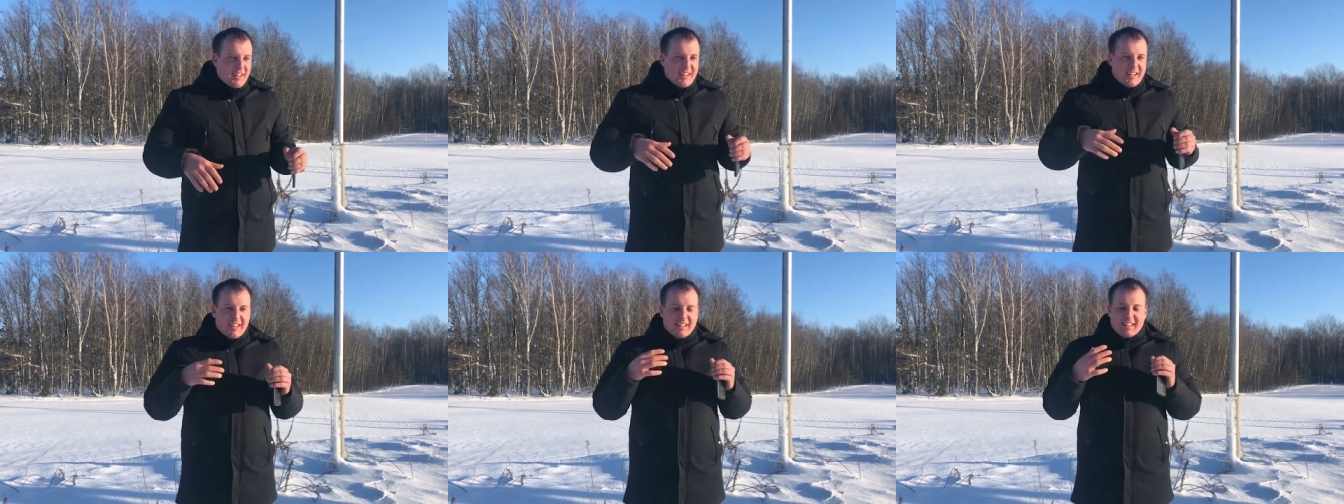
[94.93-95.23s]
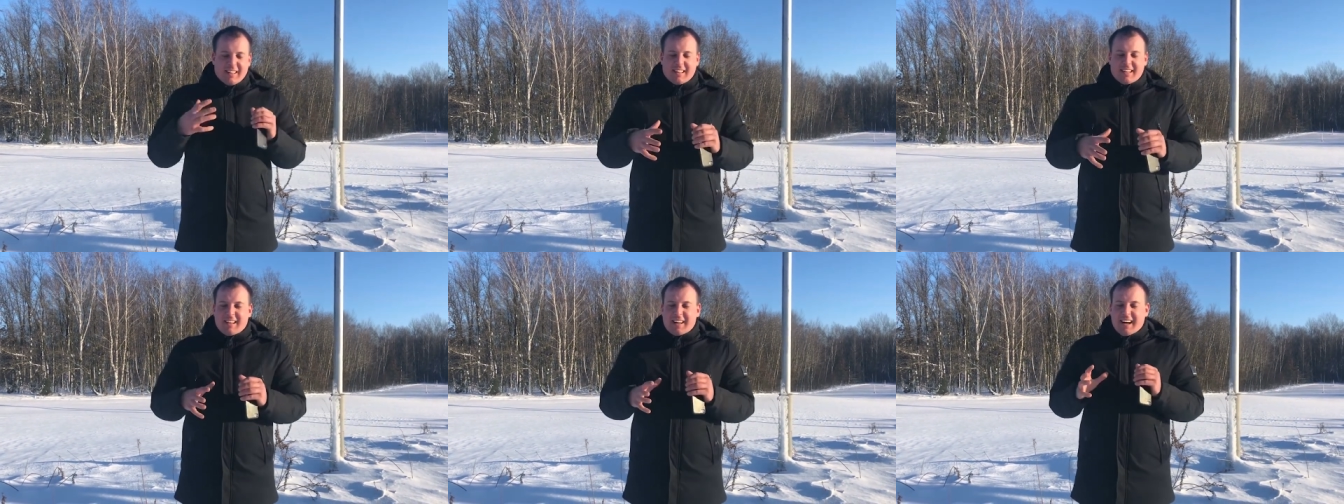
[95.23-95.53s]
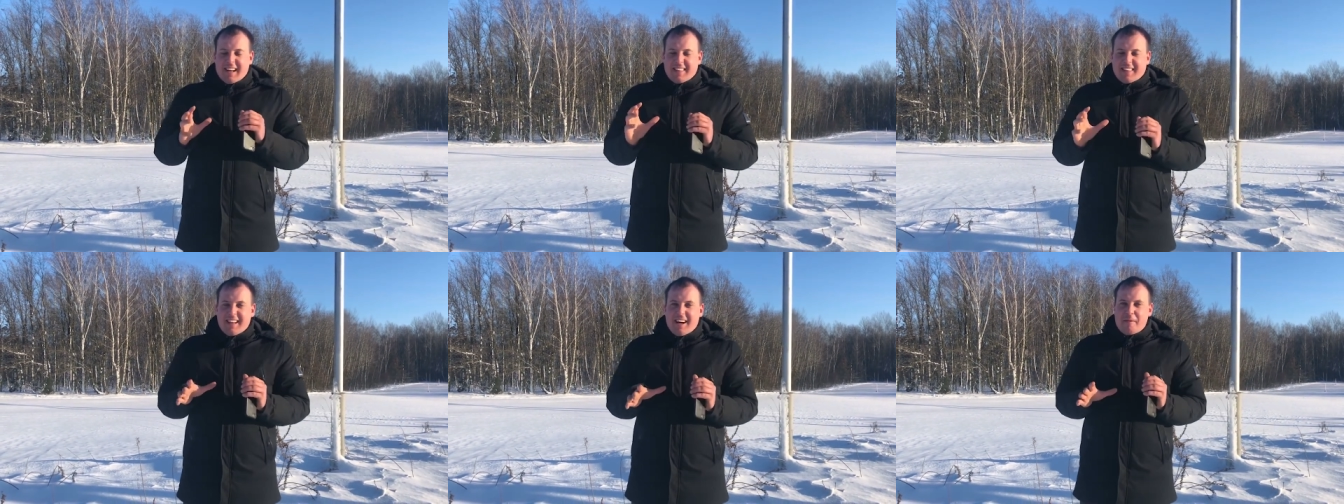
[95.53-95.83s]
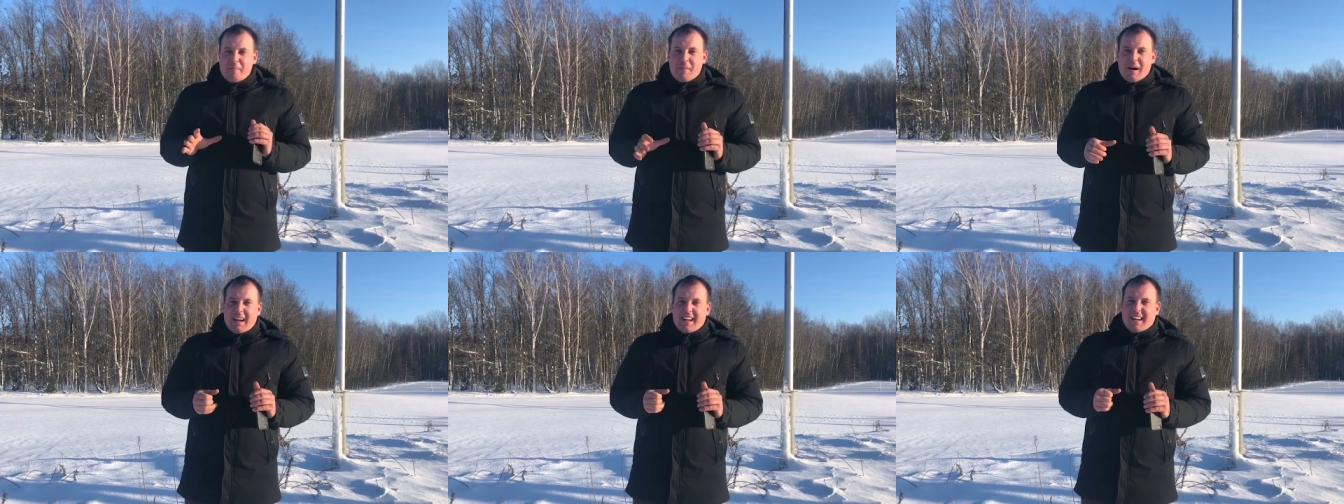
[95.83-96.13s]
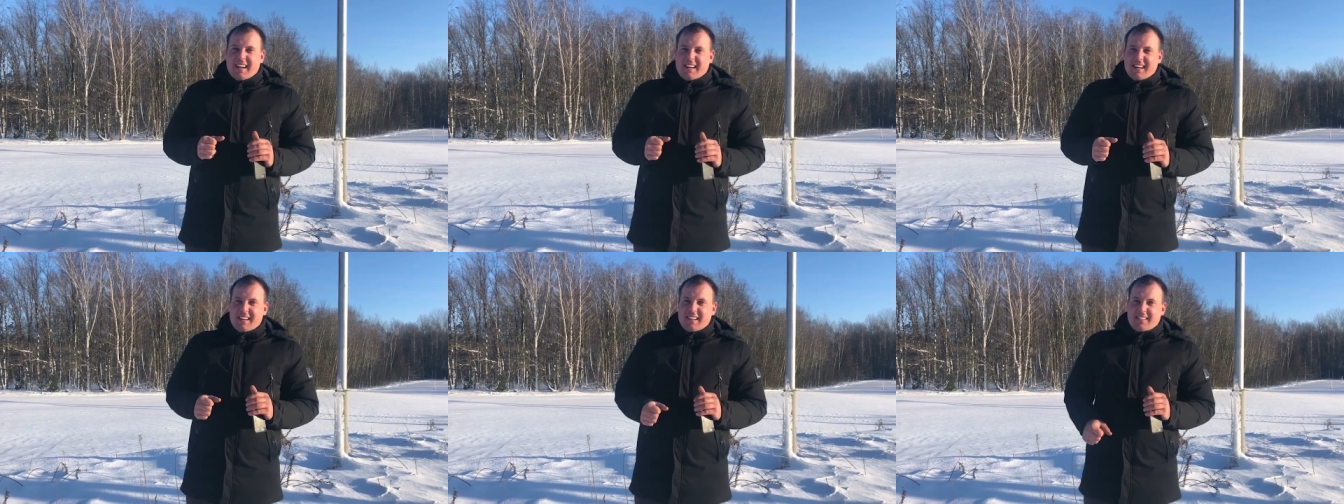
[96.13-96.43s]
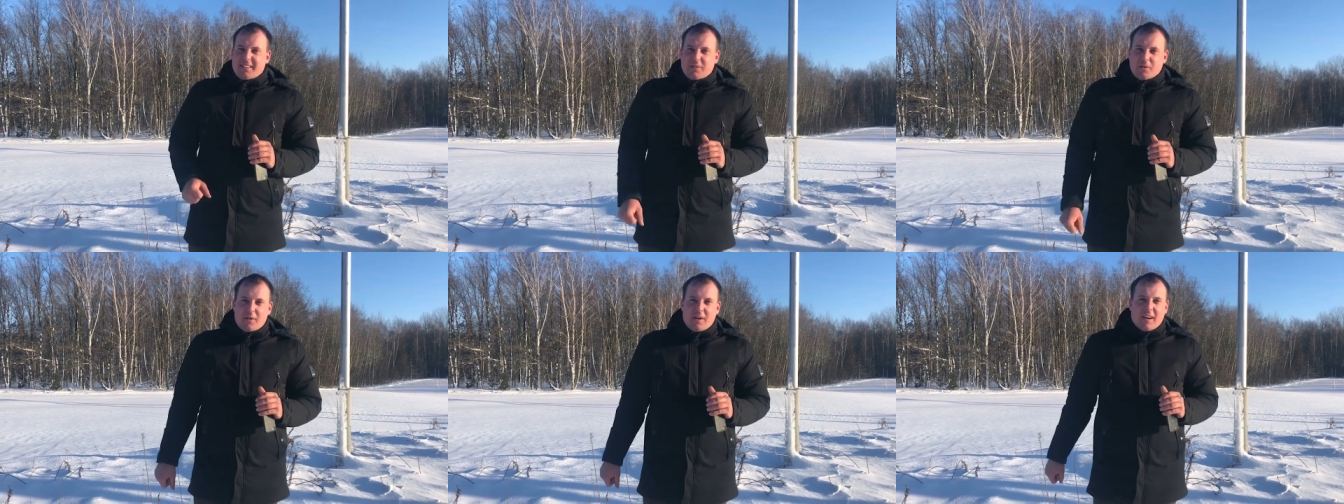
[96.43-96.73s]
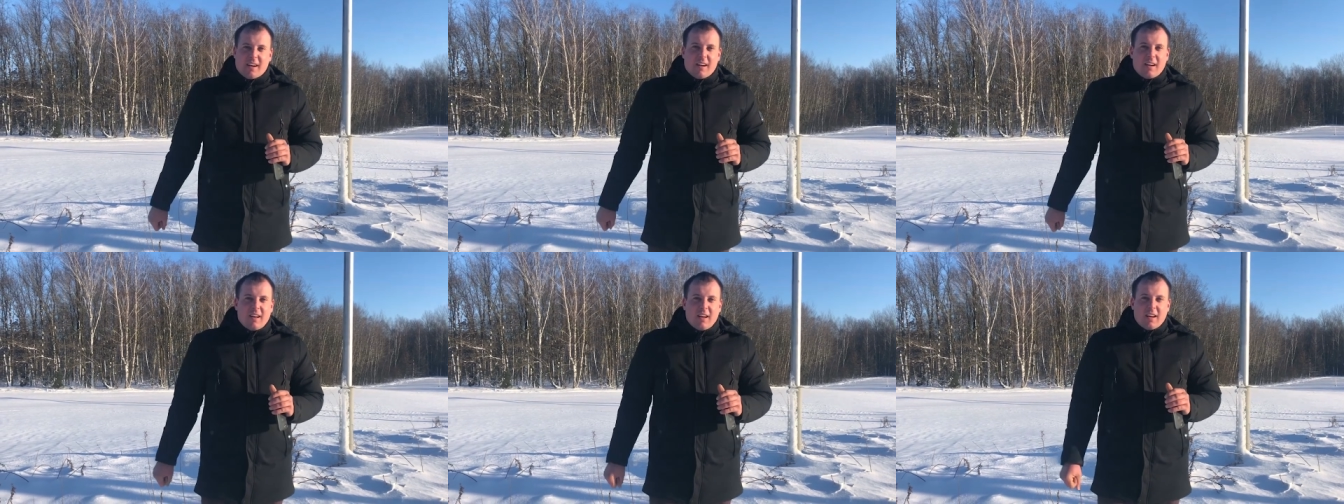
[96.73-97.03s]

Это одна маленькая история.